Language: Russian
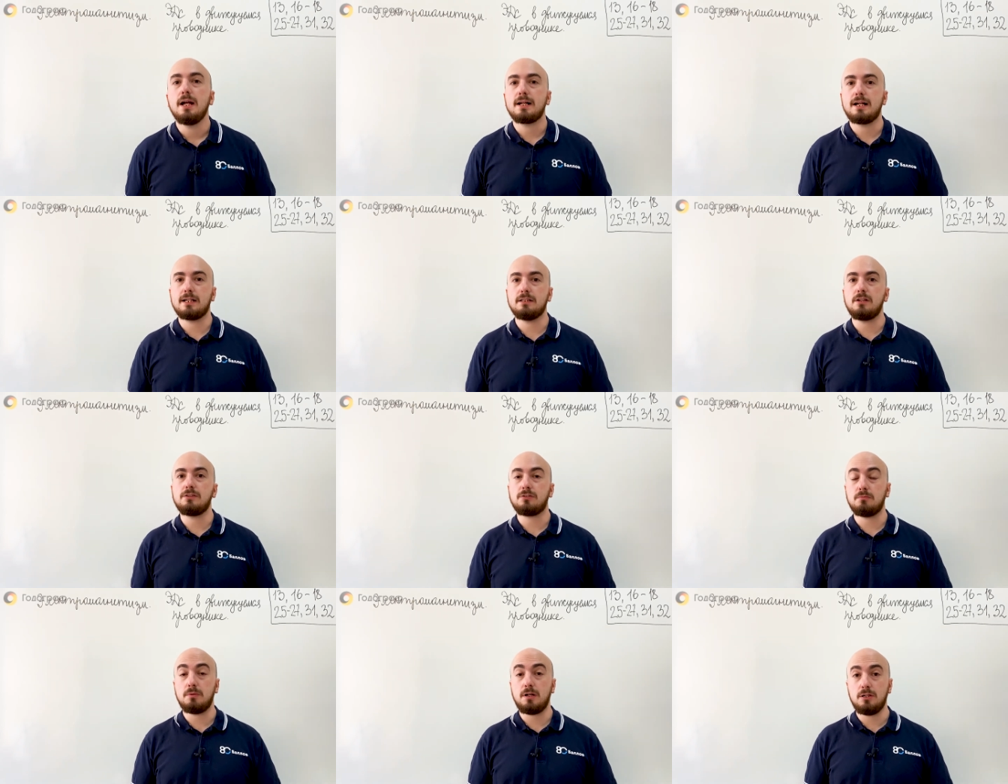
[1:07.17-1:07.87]
Когда
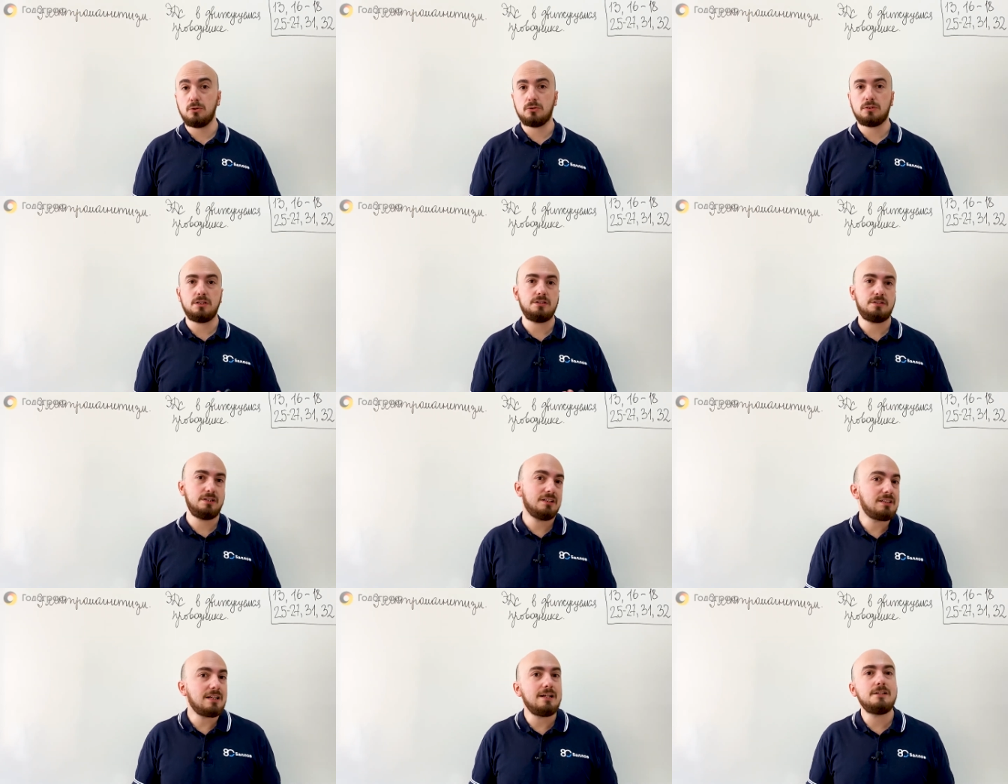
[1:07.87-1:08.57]
самолет
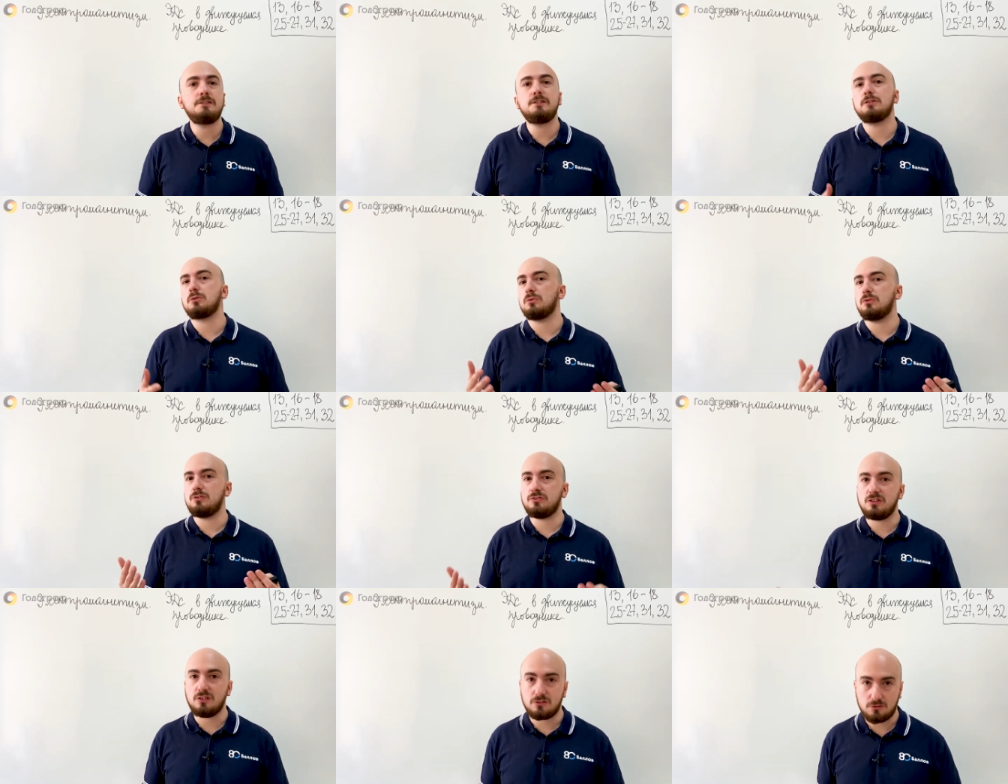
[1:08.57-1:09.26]
летит, а летит он,
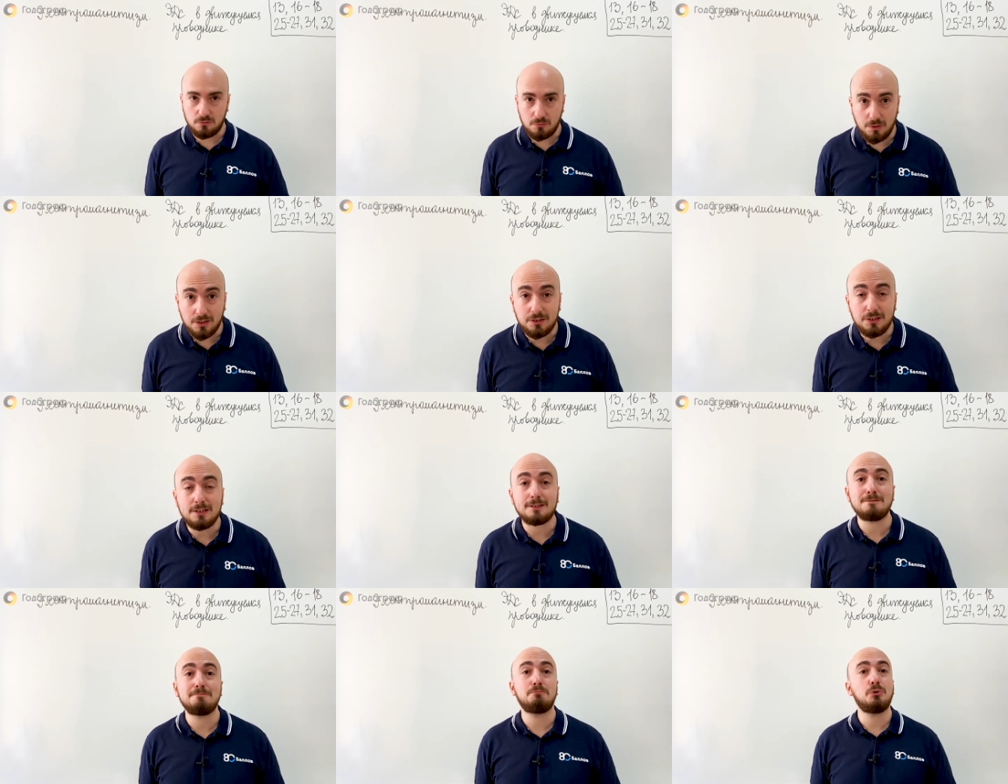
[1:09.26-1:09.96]
естественно, в
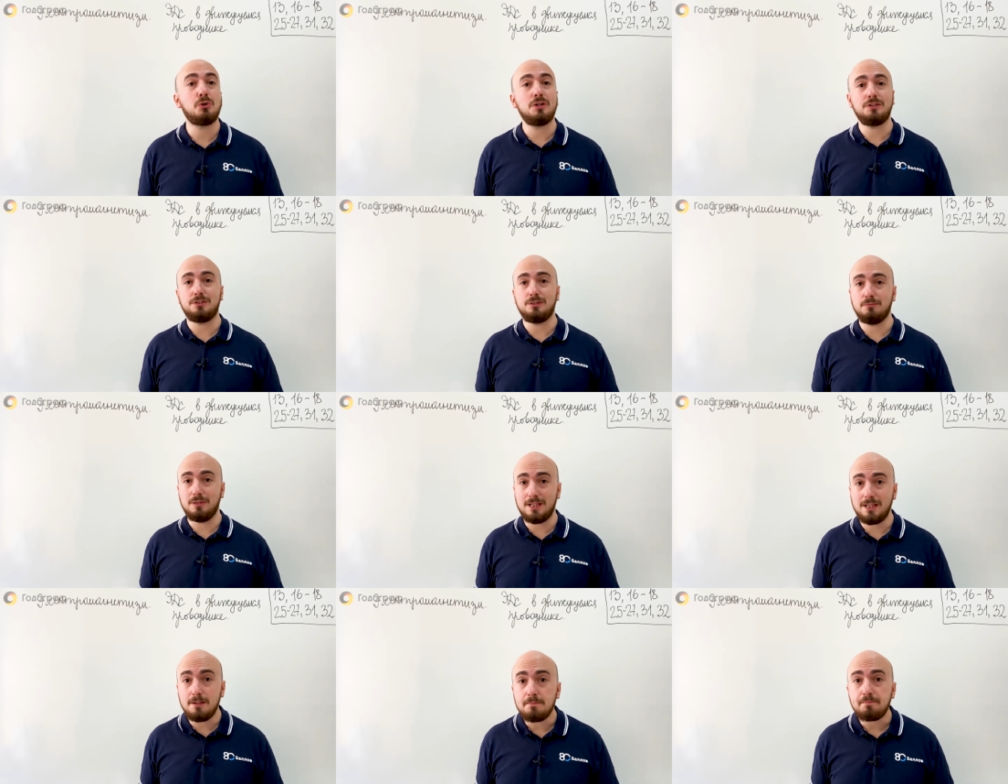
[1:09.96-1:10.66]
магнитном поле
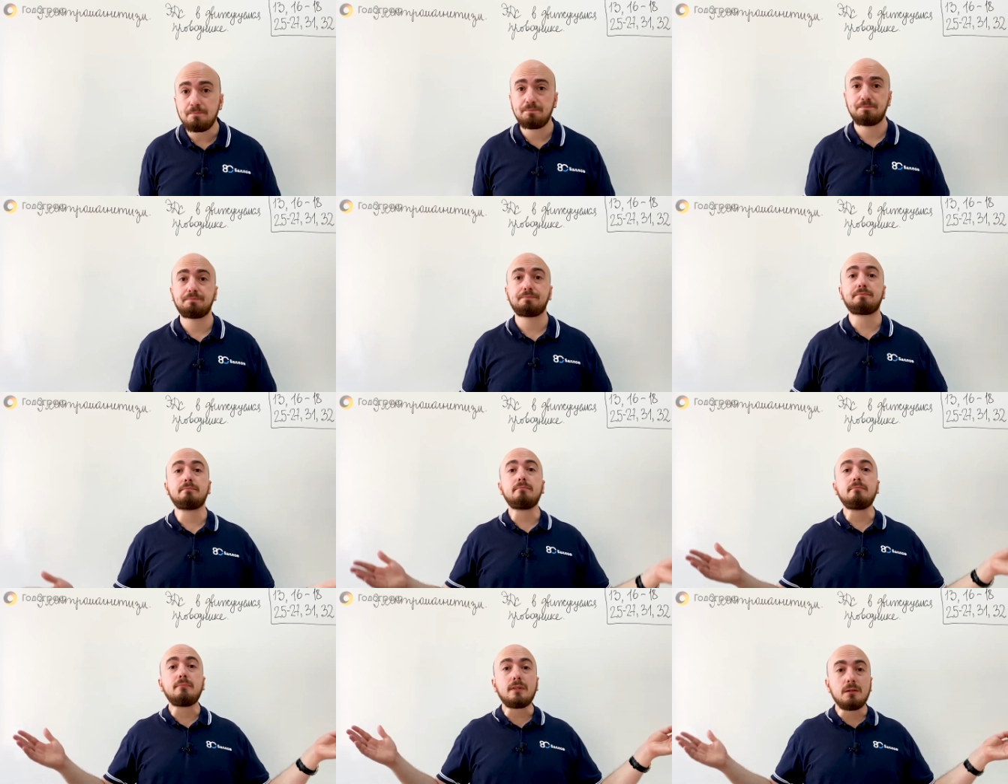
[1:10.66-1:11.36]
Земли,
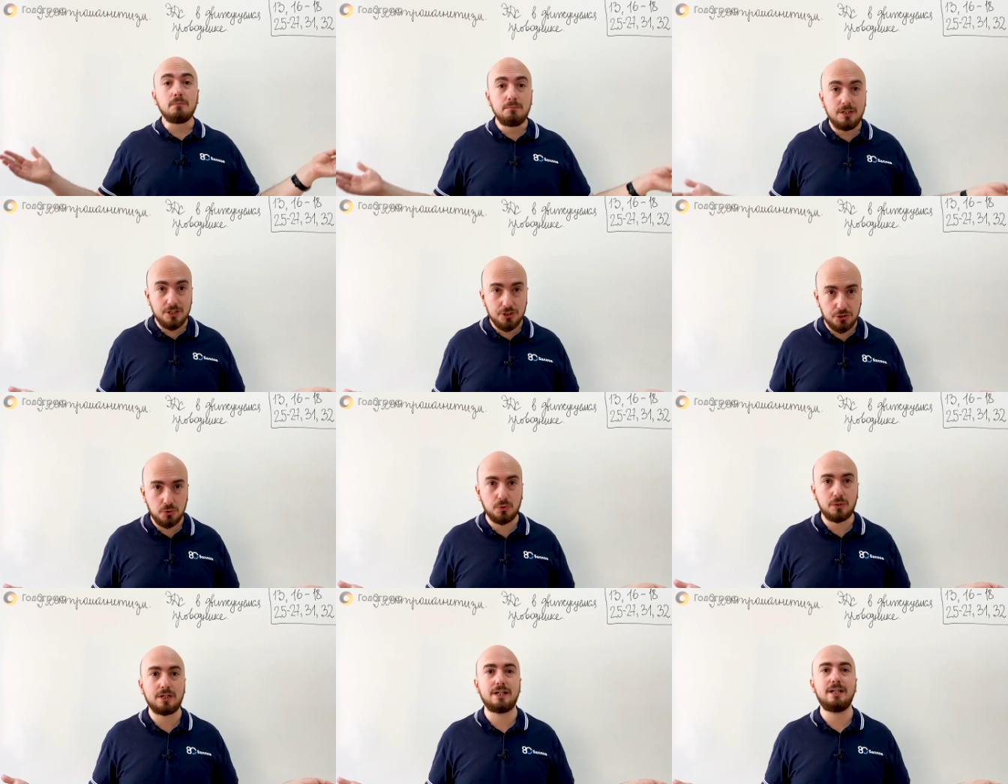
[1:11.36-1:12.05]

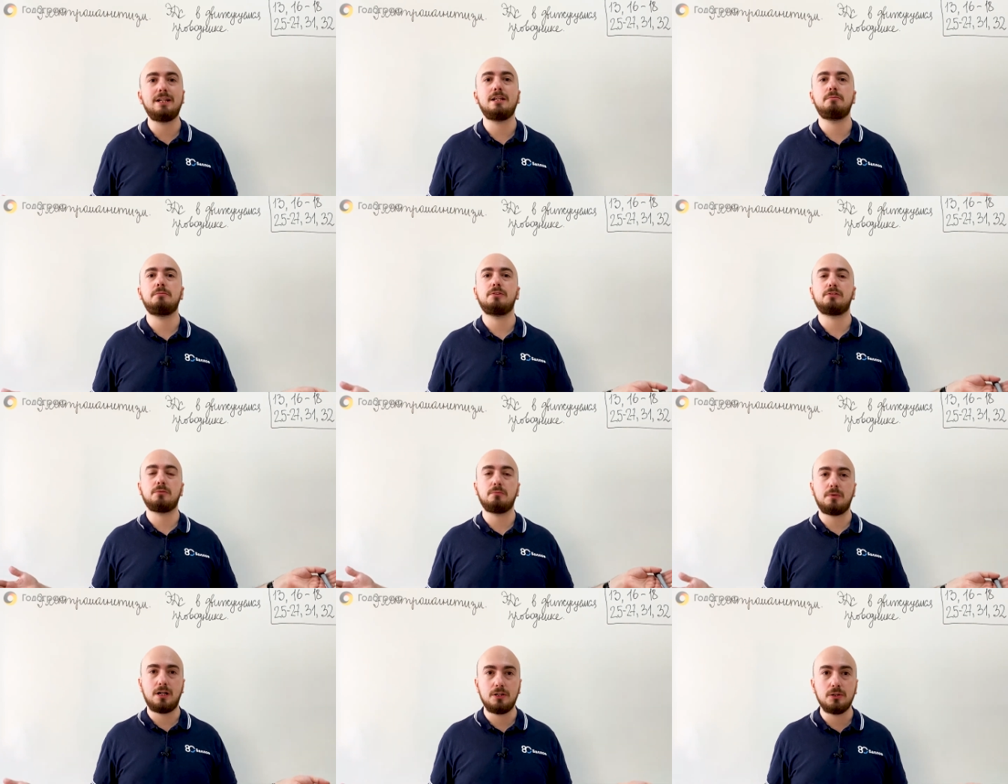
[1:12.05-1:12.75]
между крыльями
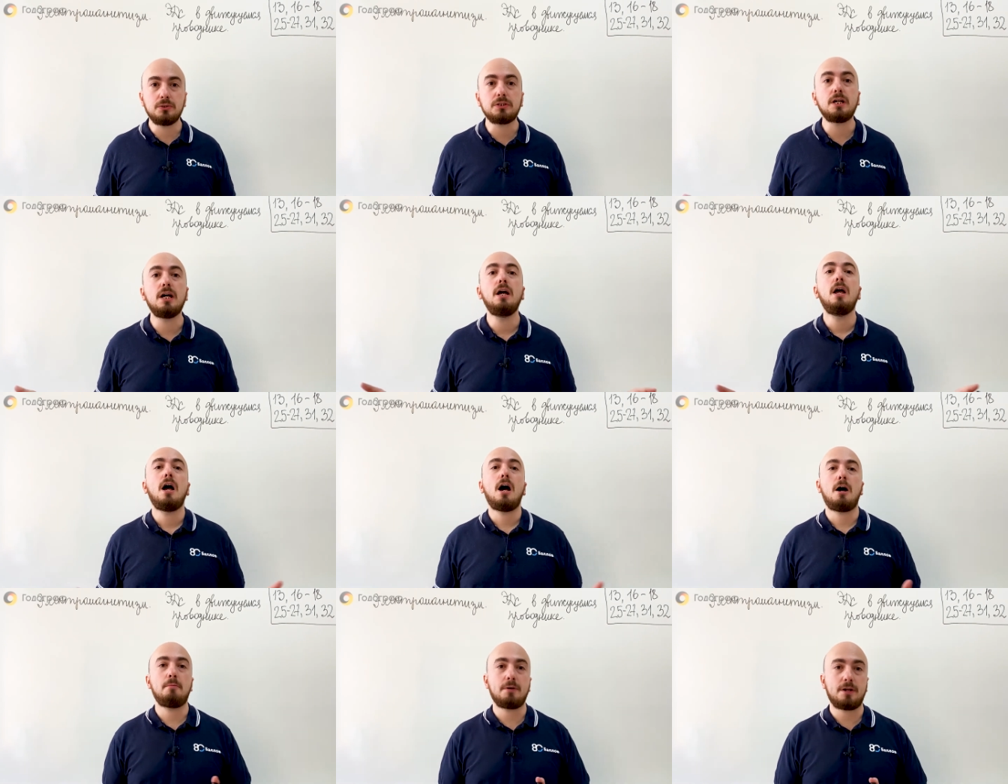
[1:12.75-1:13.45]
самолета
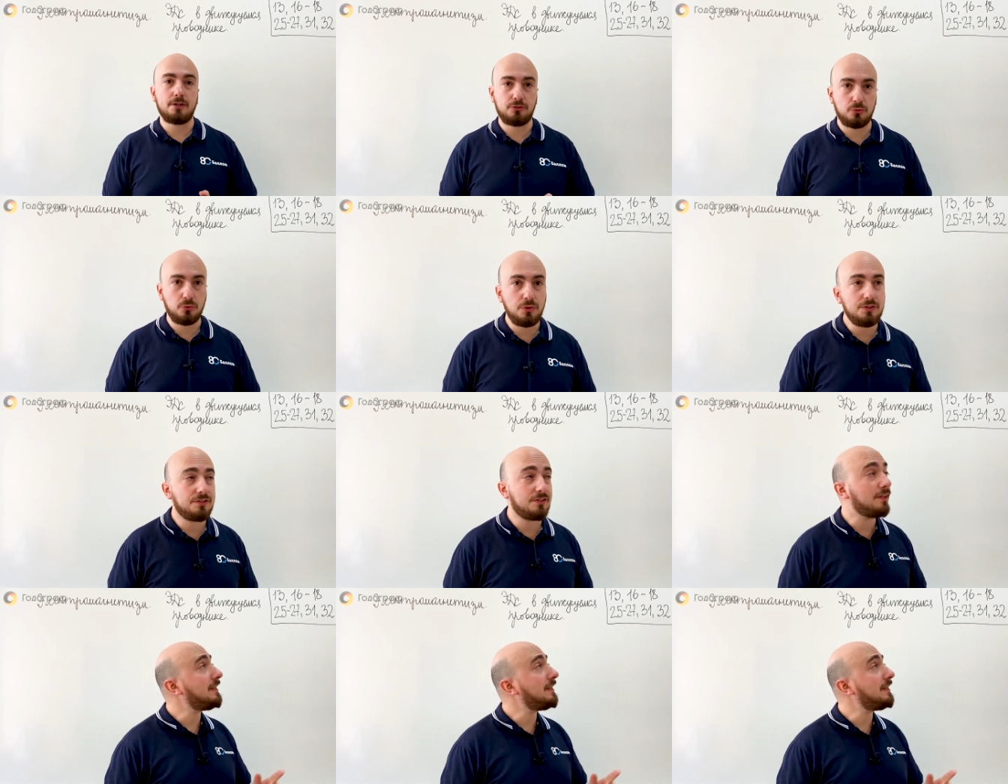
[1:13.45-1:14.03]
образуется